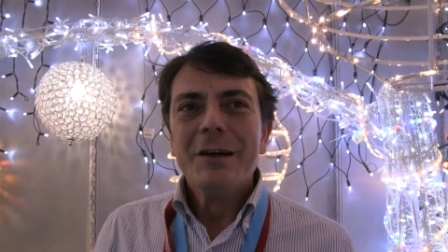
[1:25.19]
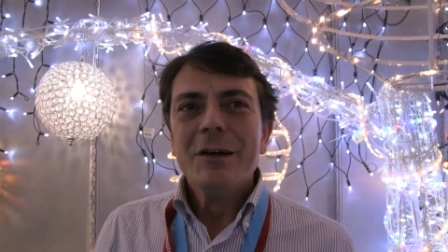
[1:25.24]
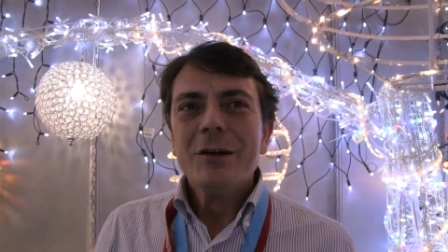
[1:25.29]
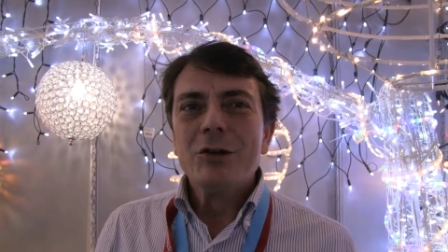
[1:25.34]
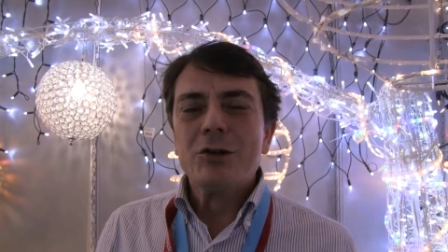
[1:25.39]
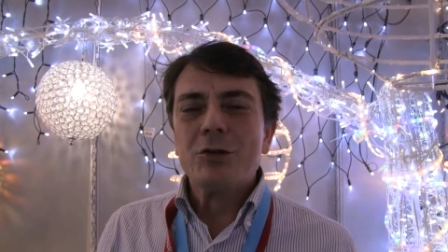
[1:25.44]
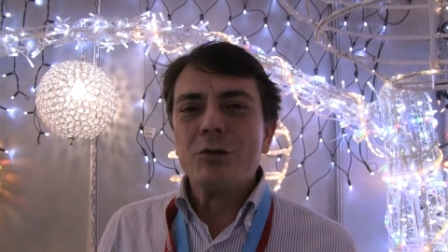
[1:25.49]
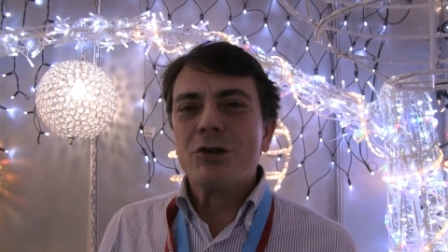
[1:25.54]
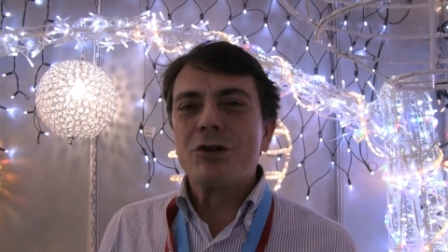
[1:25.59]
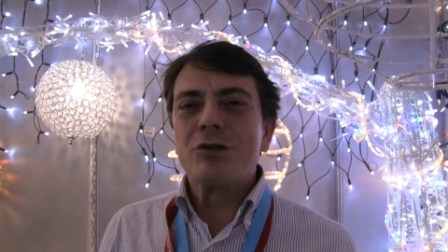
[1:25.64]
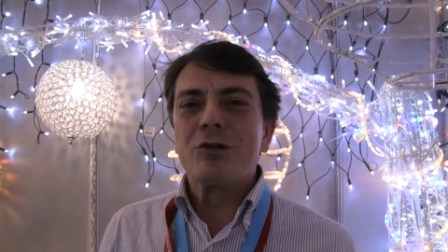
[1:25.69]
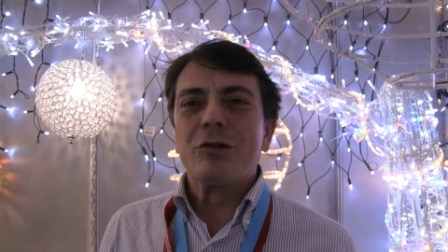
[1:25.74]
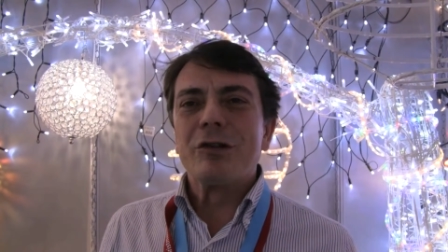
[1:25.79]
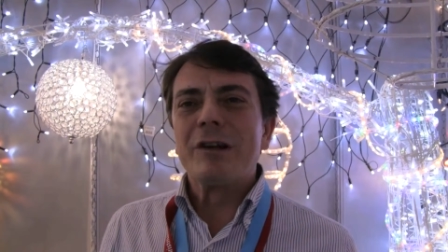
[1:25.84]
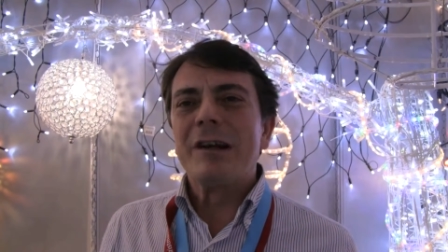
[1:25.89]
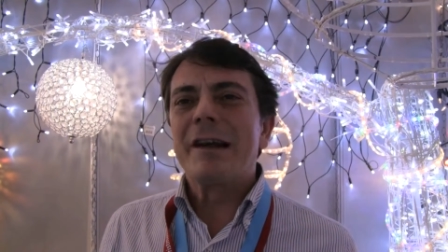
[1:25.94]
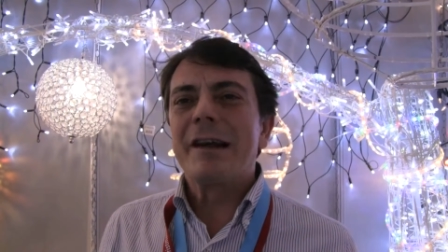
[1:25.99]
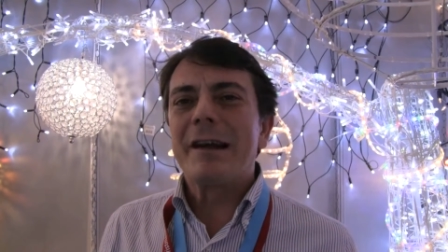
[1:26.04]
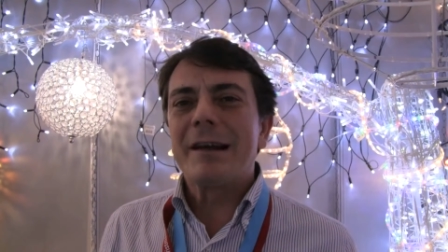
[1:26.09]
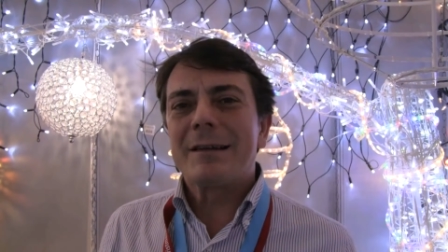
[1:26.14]
Giù ci sono
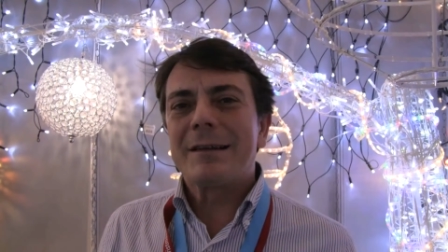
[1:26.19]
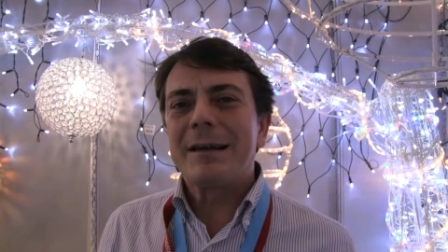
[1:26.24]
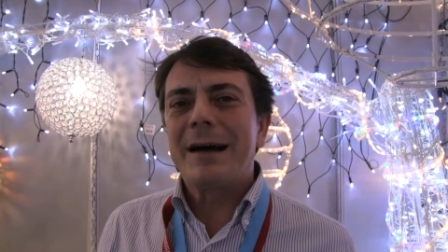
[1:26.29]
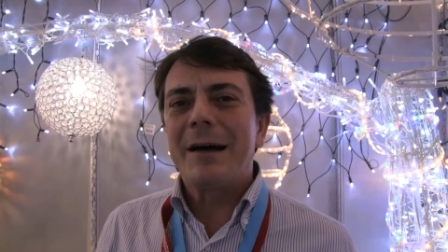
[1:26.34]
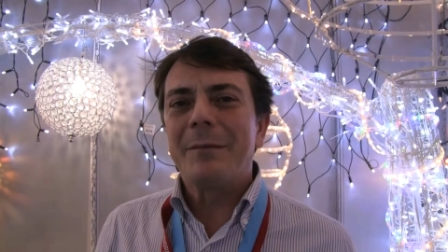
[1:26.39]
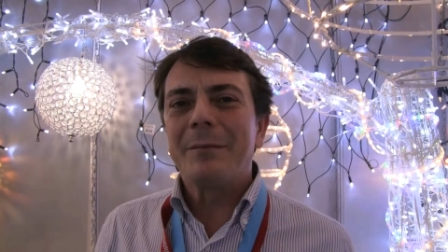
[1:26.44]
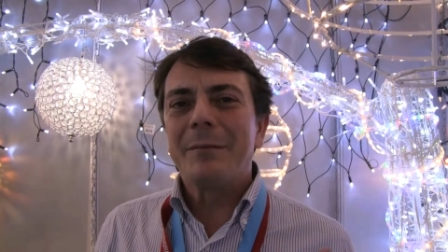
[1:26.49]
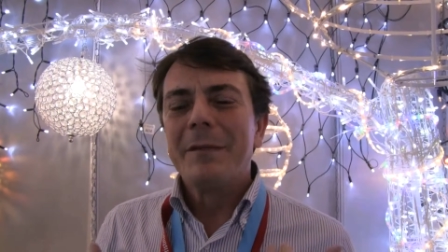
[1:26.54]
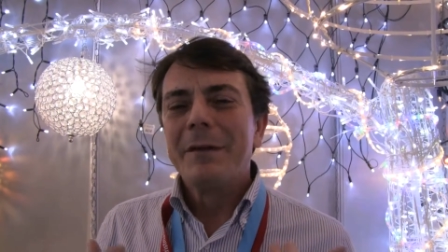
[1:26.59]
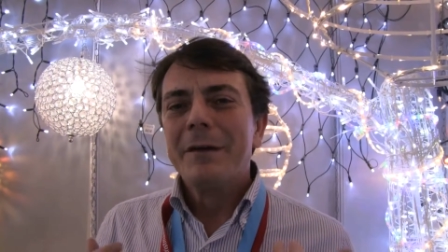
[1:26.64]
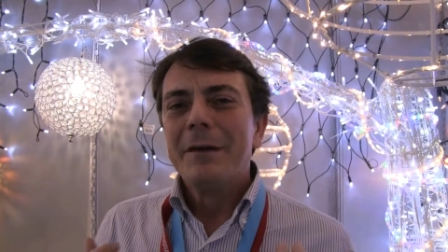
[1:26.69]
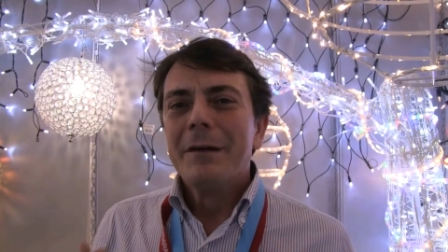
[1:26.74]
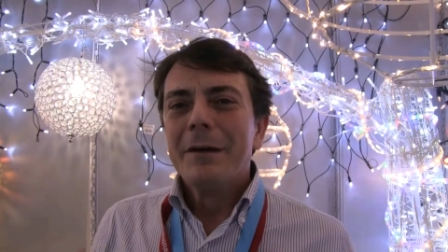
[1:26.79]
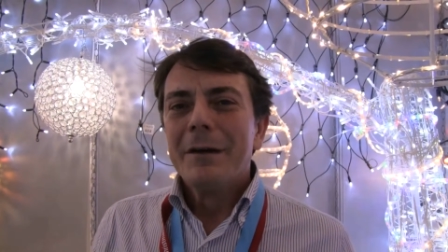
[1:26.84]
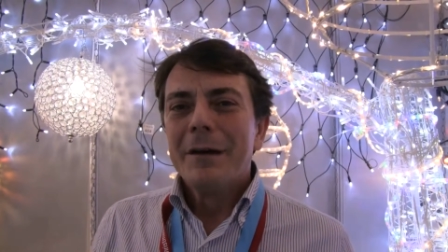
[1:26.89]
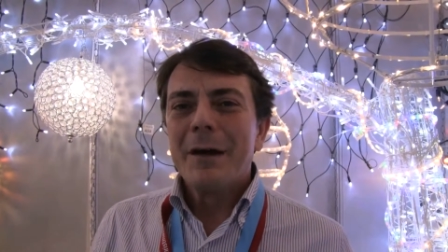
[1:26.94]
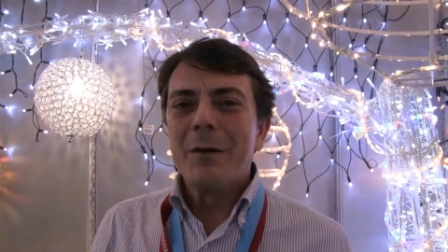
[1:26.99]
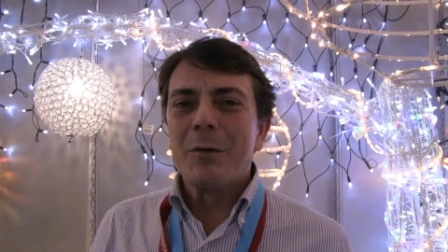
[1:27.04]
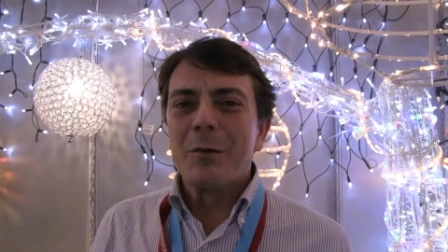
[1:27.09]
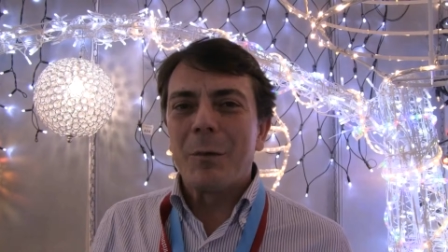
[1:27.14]
delle realtà
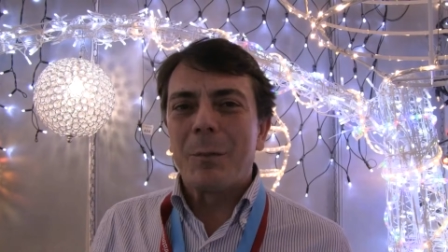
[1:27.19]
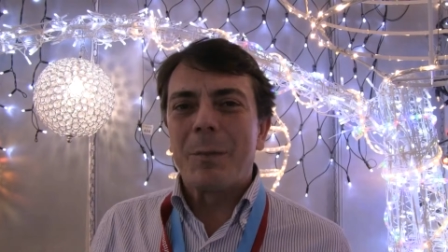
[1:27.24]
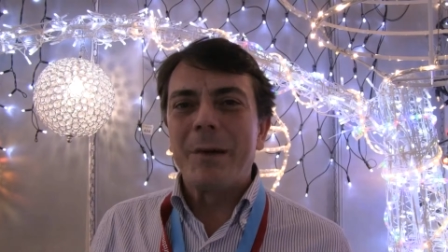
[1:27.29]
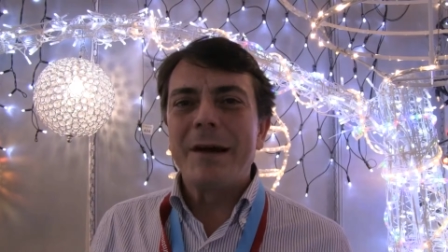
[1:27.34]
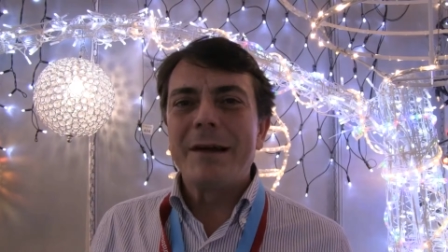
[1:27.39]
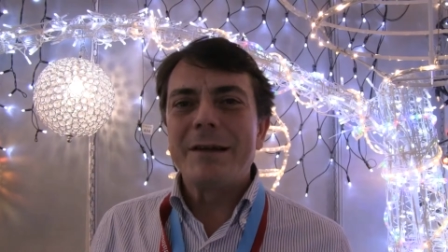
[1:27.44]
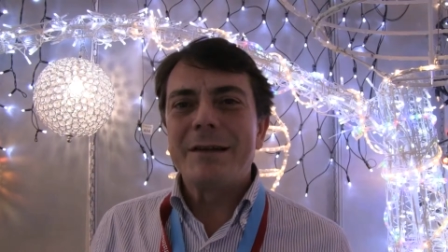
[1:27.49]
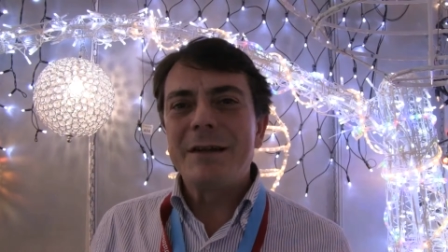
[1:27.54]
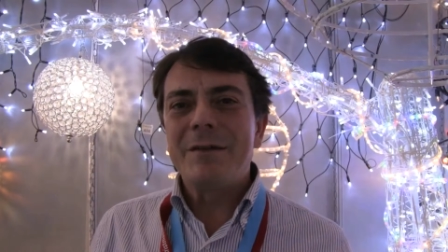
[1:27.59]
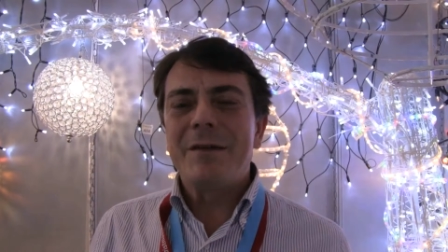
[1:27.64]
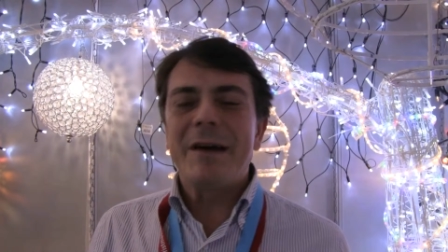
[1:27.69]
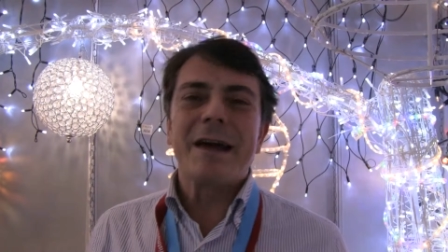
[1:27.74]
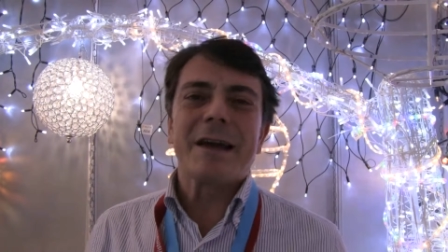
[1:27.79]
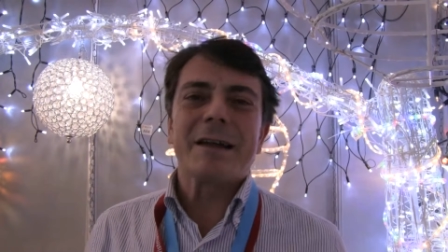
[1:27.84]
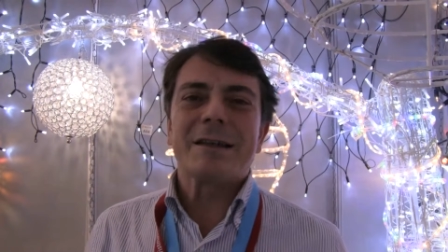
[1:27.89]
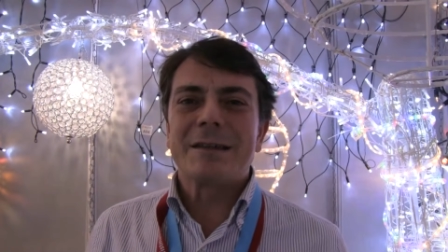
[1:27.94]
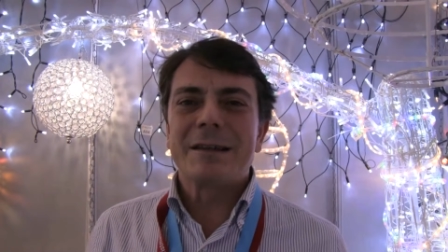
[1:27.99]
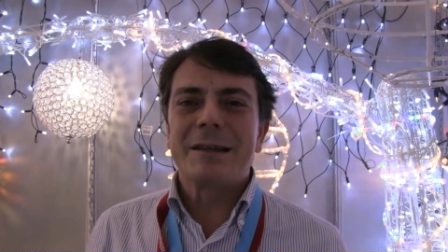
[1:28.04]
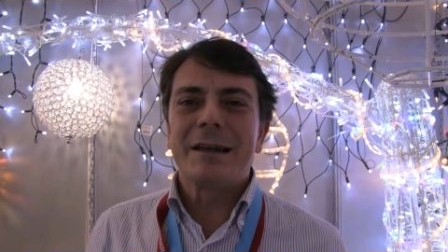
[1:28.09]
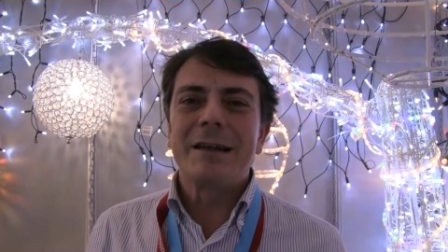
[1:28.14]
europee
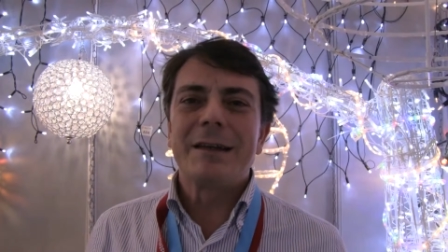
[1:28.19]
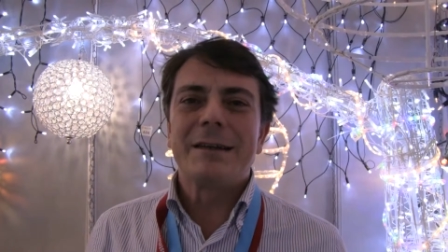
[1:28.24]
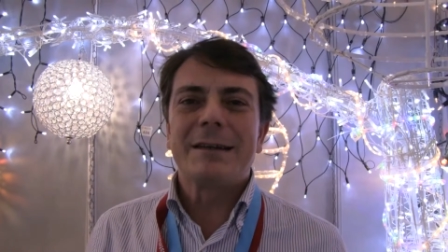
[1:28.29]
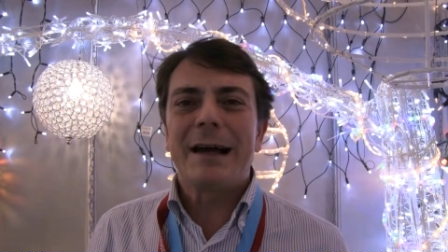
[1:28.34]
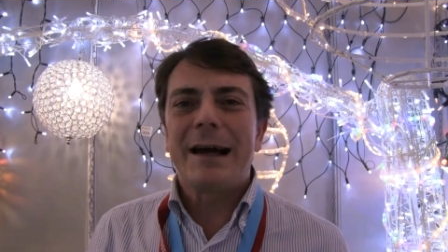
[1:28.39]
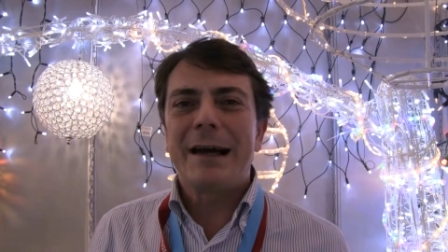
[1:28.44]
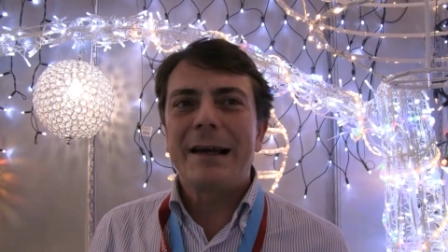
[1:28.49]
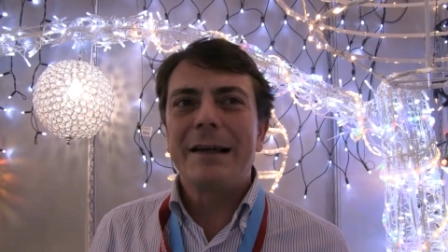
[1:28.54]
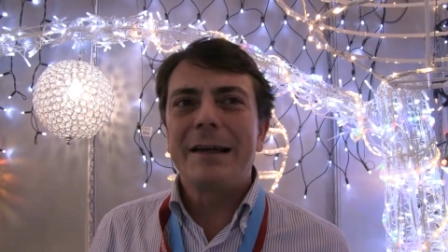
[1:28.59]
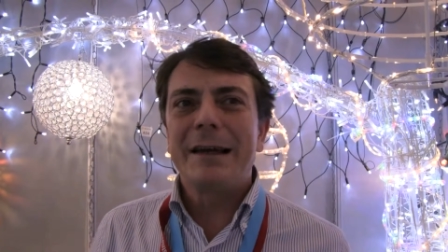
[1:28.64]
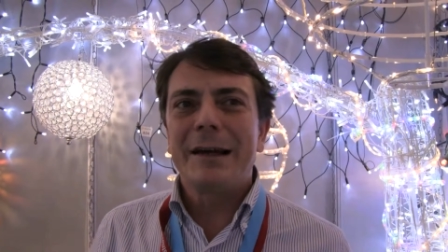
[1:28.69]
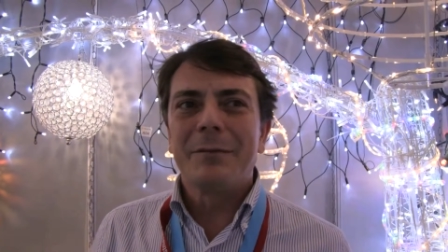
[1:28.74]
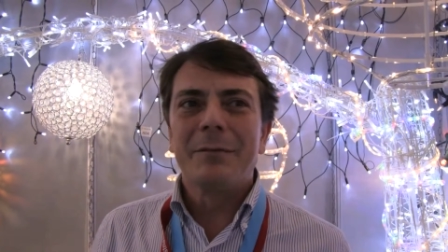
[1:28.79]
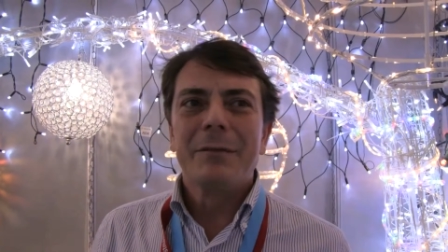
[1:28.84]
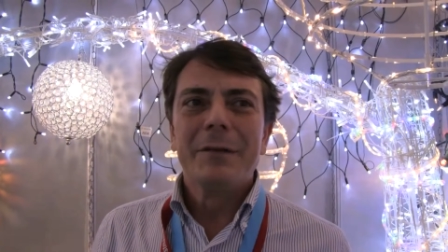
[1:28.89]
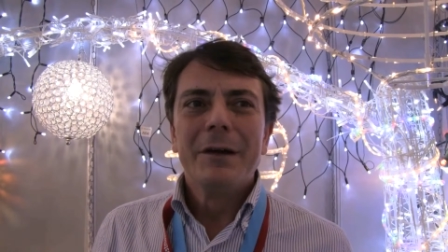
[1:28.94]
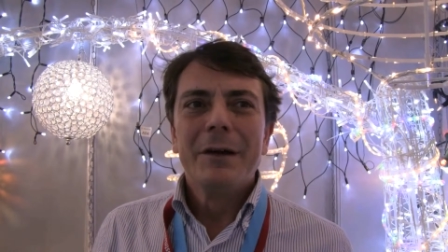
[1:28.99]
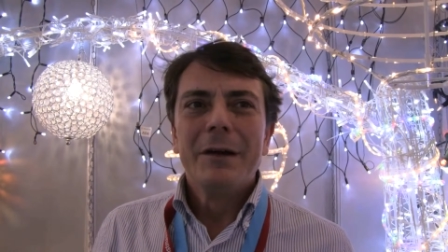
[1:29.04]
diverse dall'Italia,